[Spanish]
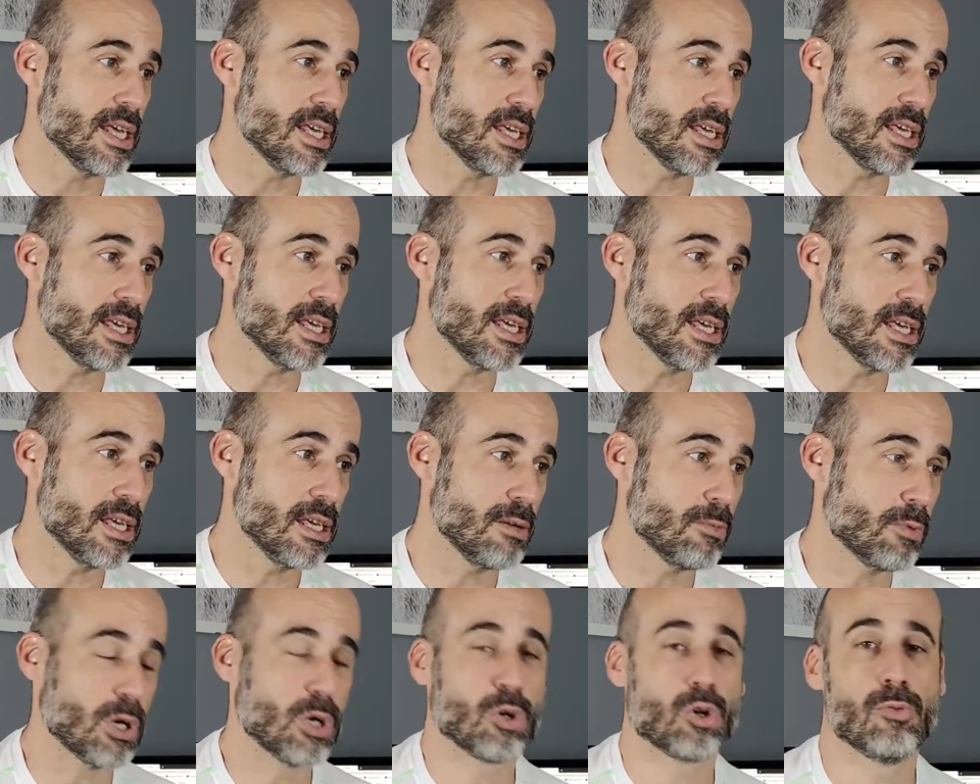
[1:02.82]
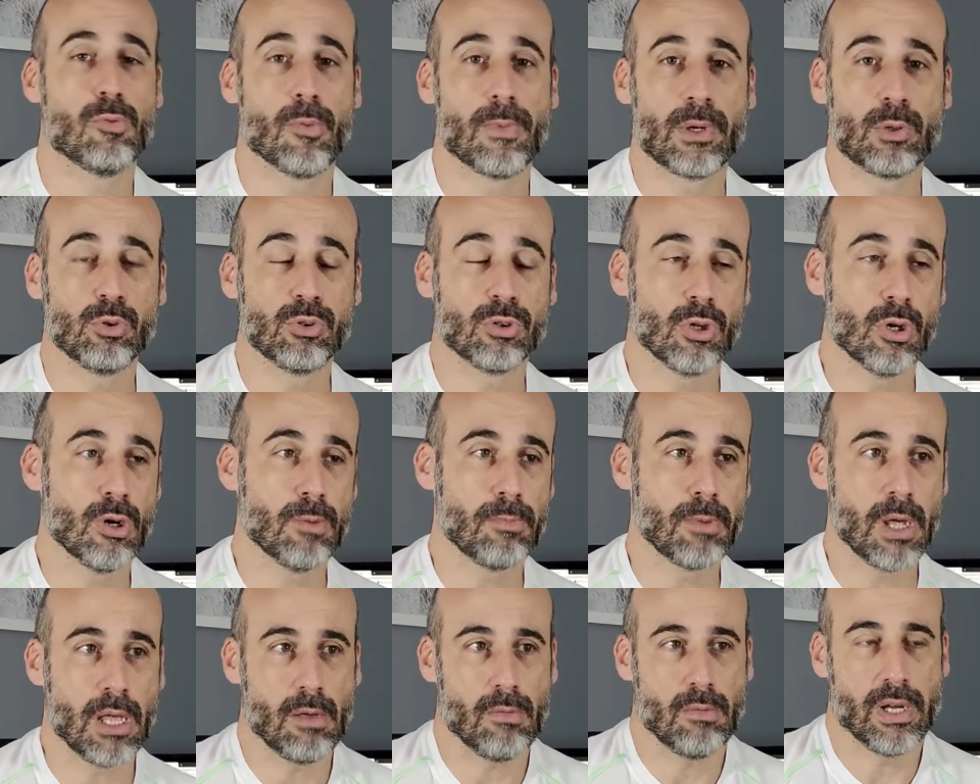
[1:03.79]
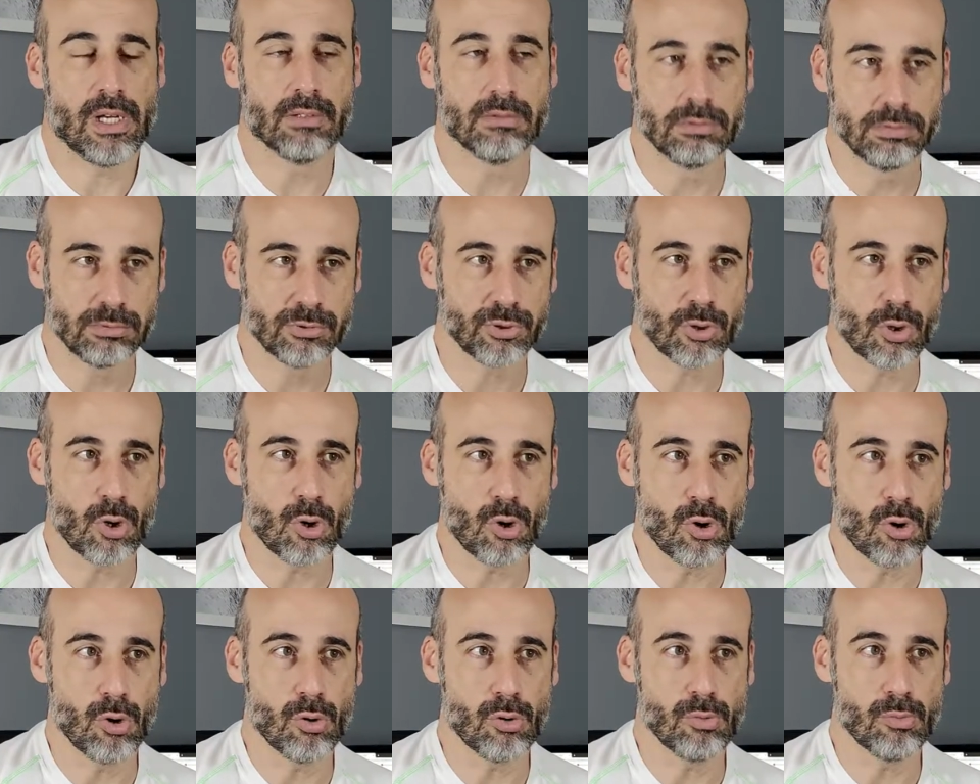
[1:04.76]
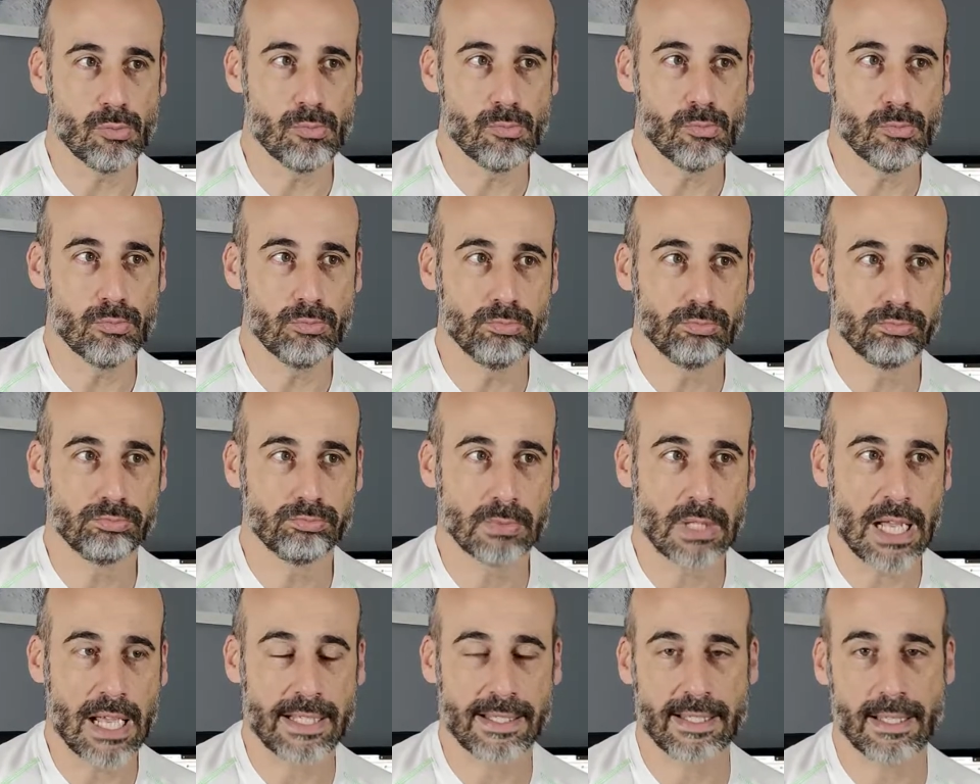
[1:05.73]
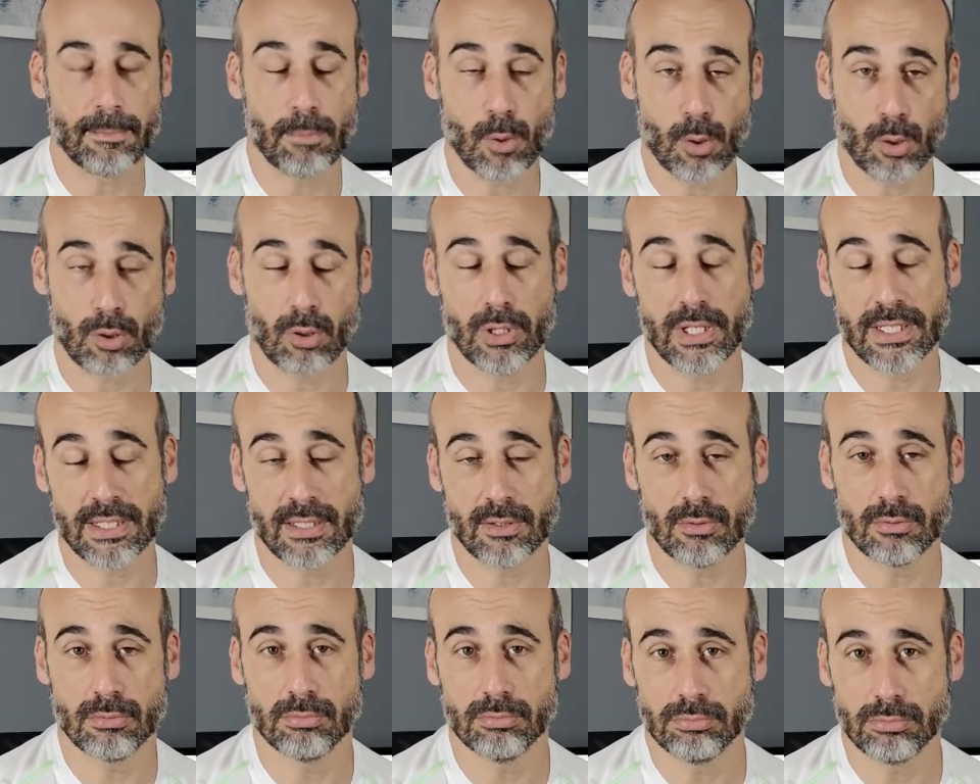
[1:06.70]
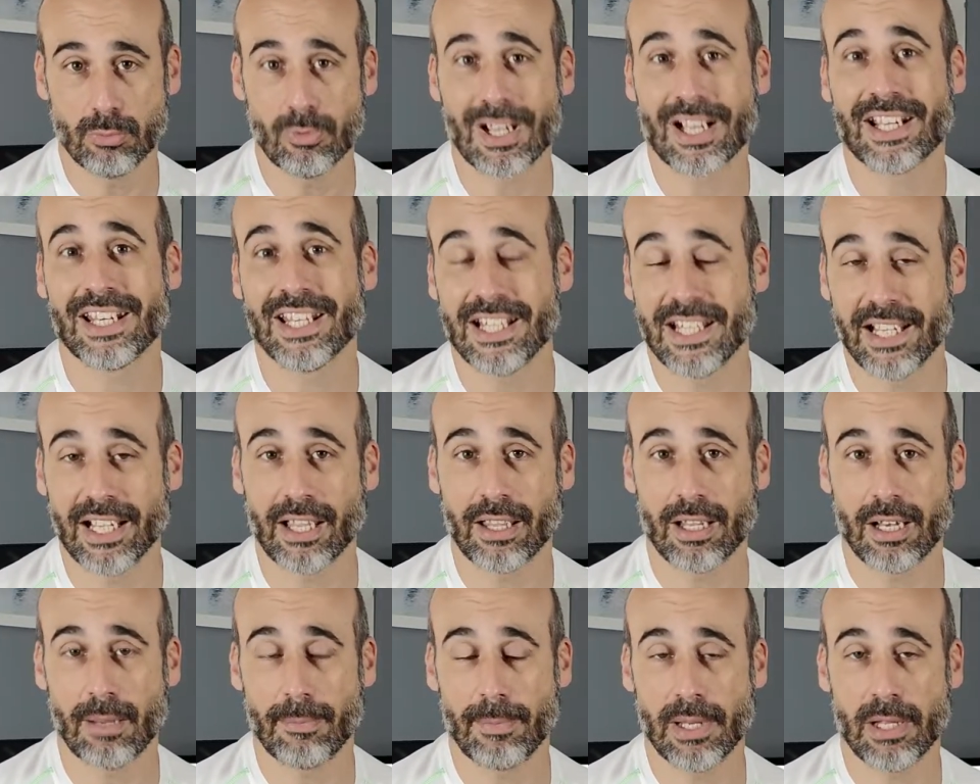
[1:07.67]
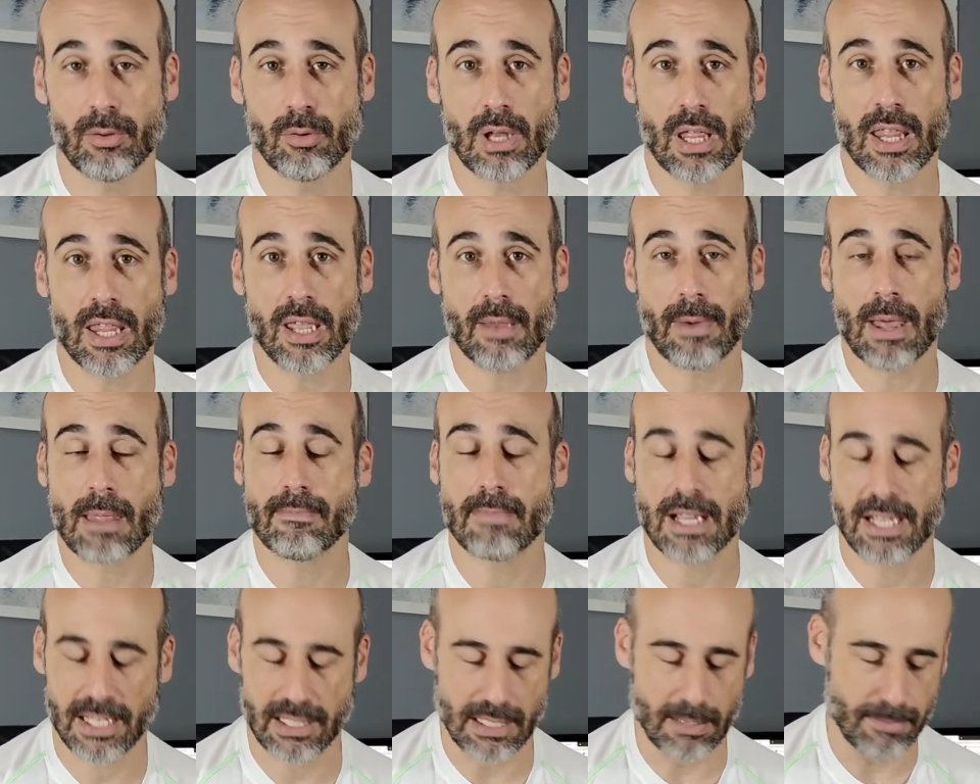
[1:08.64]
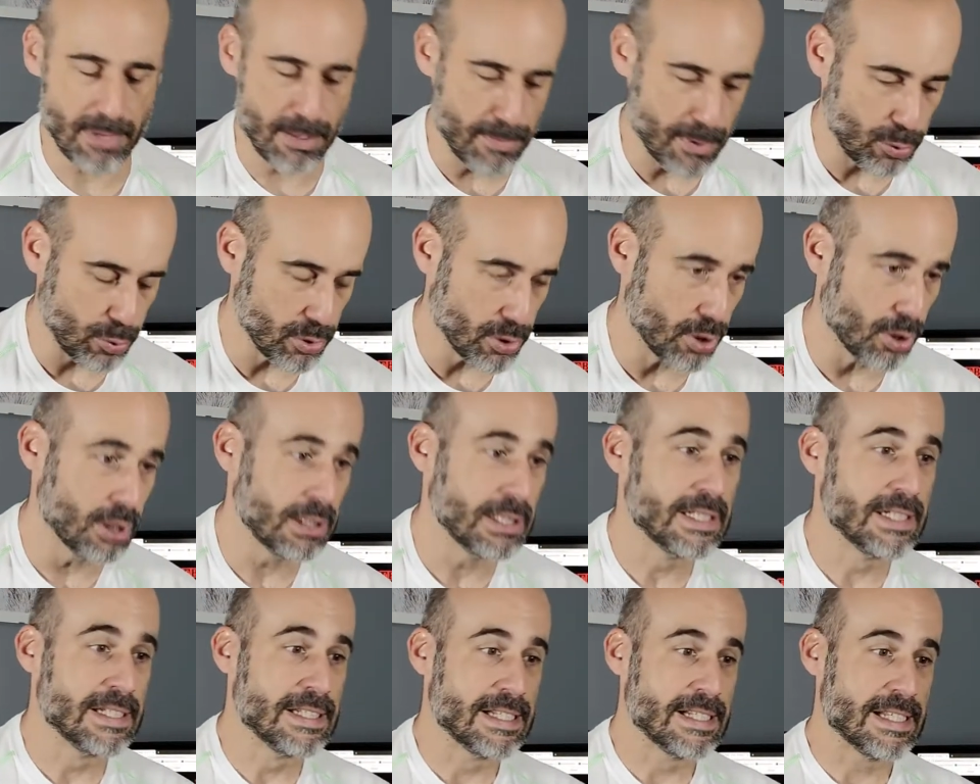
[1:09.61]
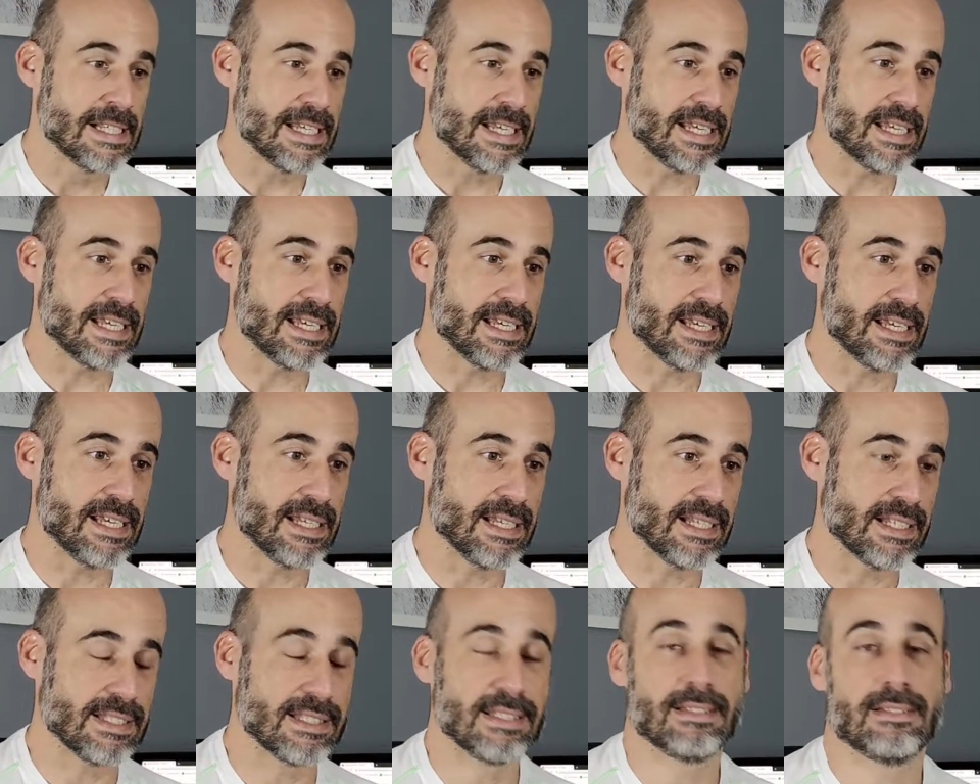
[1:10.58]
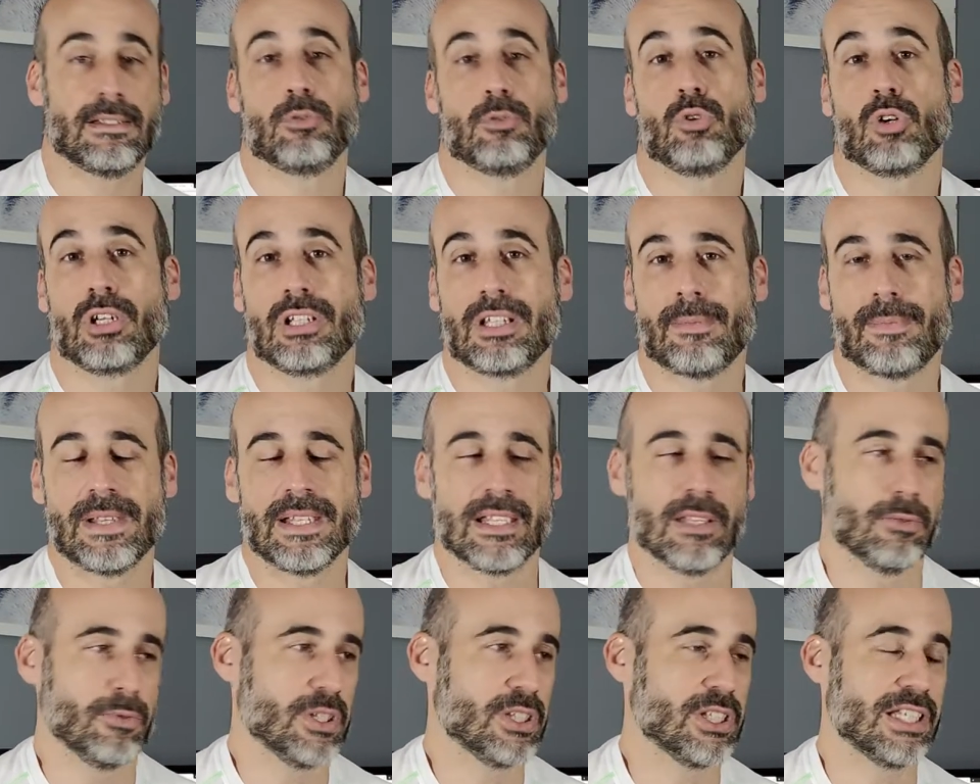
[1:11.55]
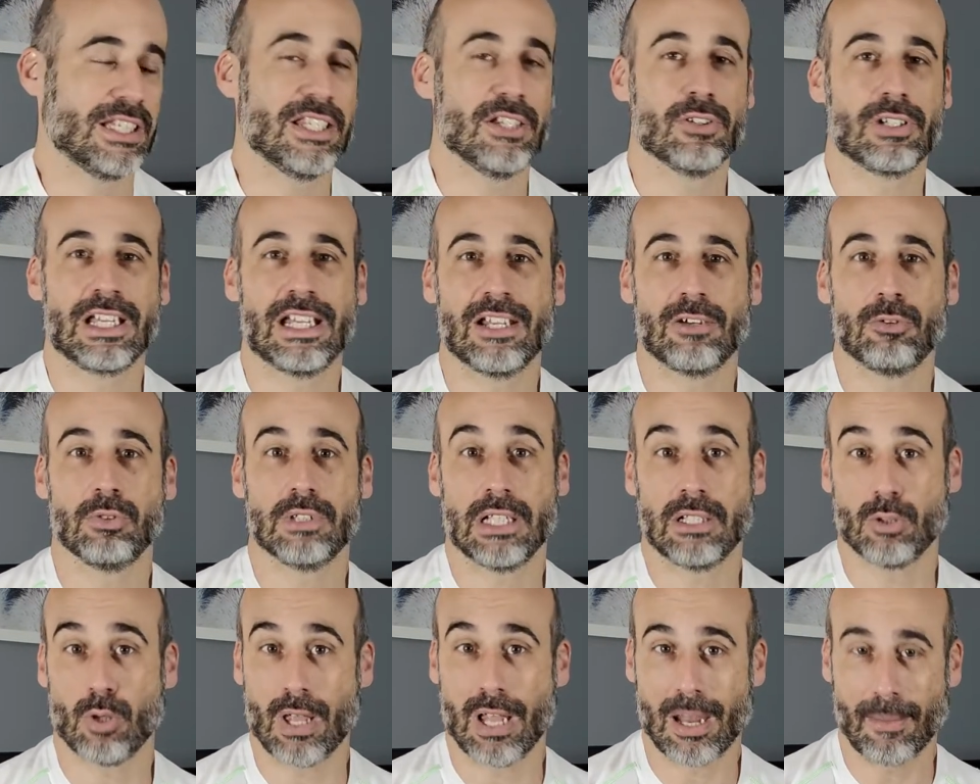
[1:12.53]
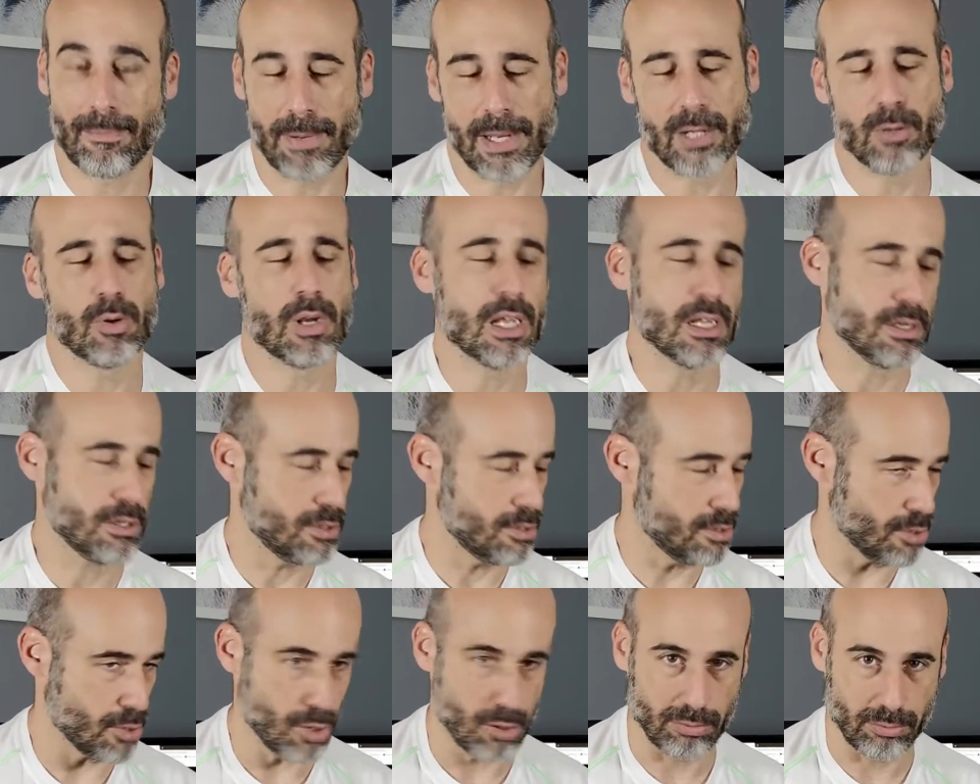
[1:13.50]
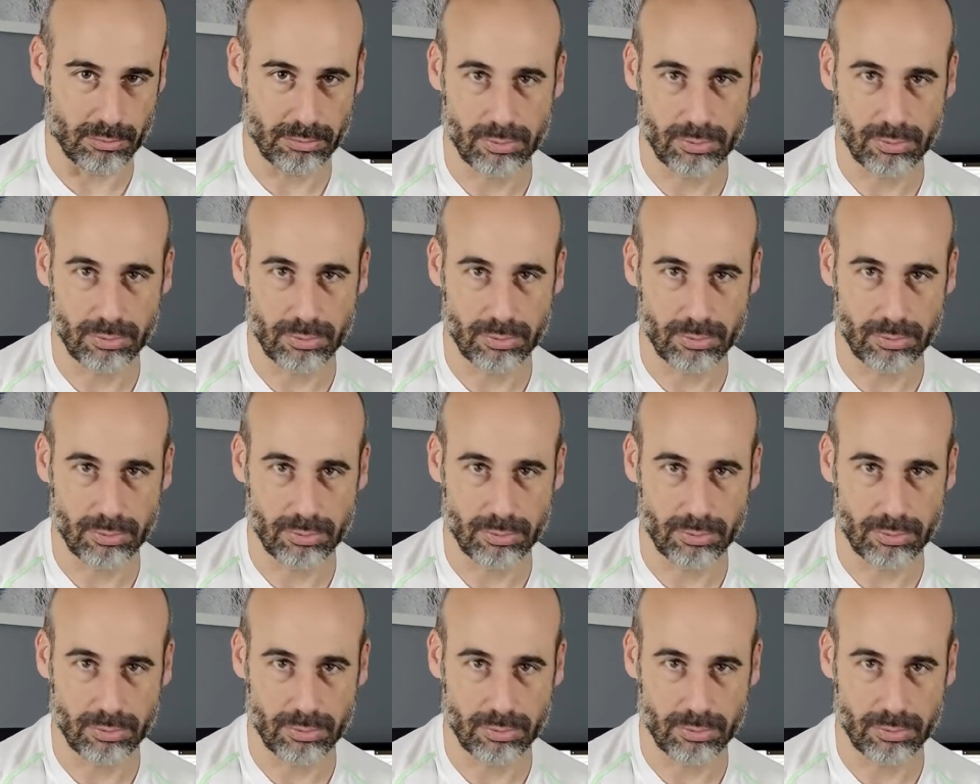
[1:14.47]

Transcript: Y bueno, como me gustó, pues bueno, son... Hace poco hice una crítica de la película de Batman, que también me gustó. Eh, seguro que estás pensando, muestra tío, que le gustan todas las películas. No,